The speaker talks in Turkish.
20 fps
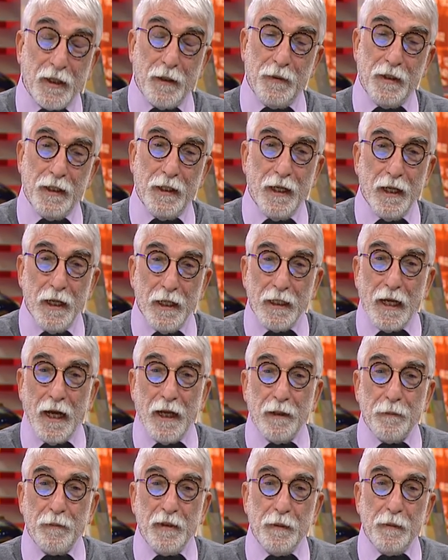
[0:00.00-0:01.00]
tabii.
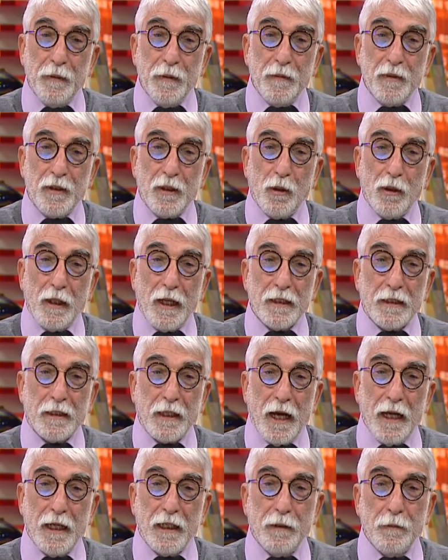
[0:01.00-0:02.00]
Yani birbirimize olan
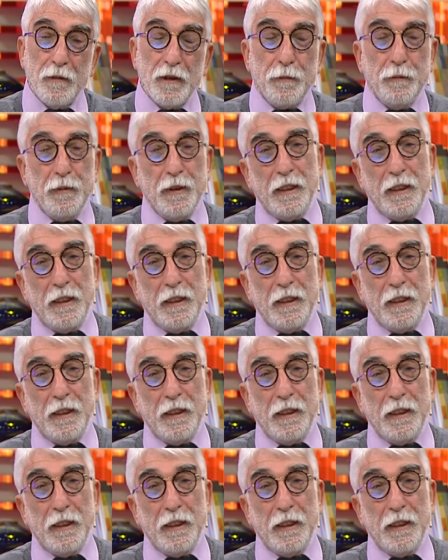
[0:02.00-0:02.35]
saygımız,